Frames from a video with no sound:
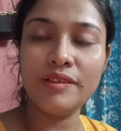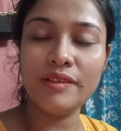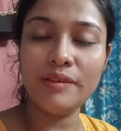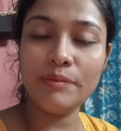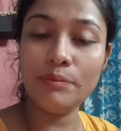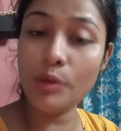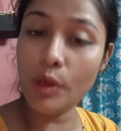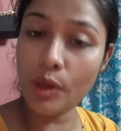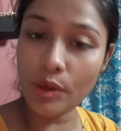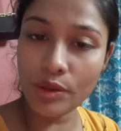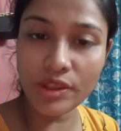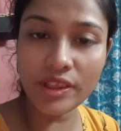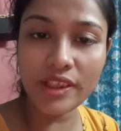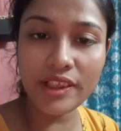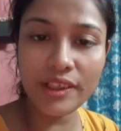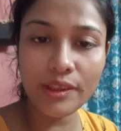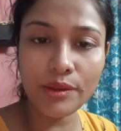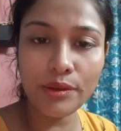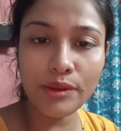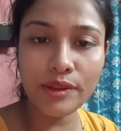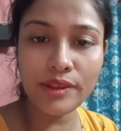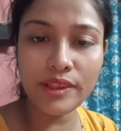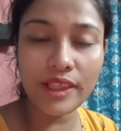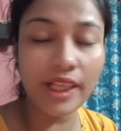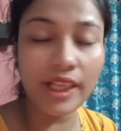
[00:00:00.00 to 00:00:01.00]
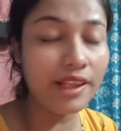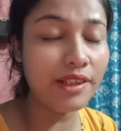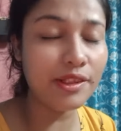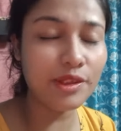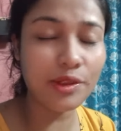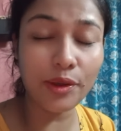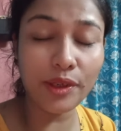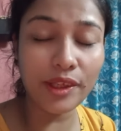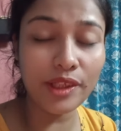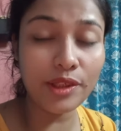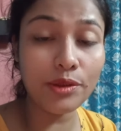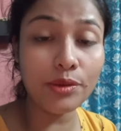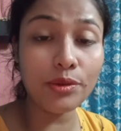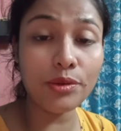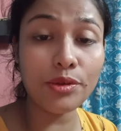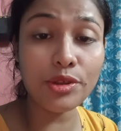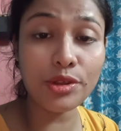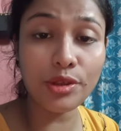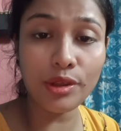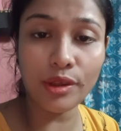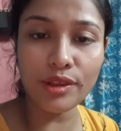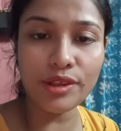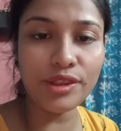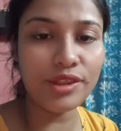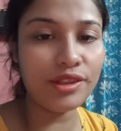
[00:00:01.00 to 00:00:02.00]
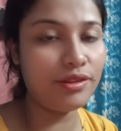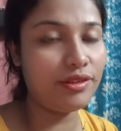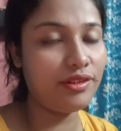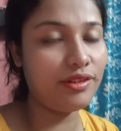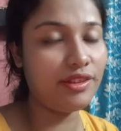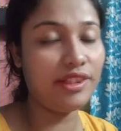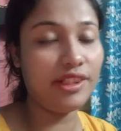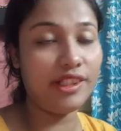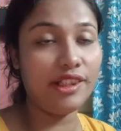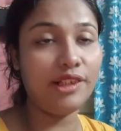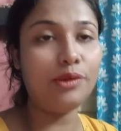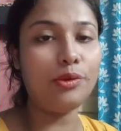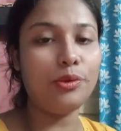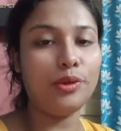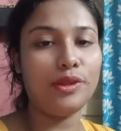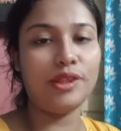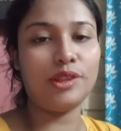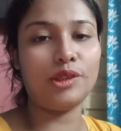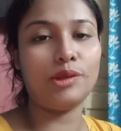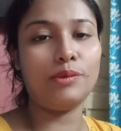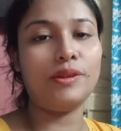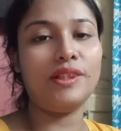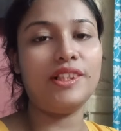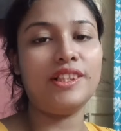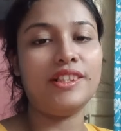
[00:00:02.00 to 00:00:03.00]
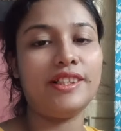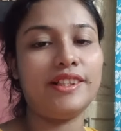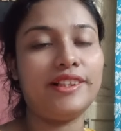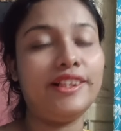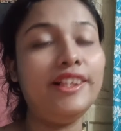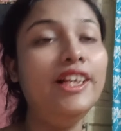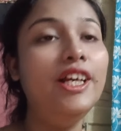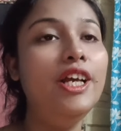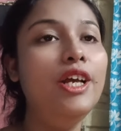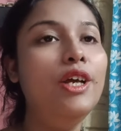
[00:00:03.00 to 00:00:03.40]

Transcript: ব্লগ শেয়ার করেছি এই সরি ছোটো শর্টস শেয়ার করেছে তোমাদের সাথে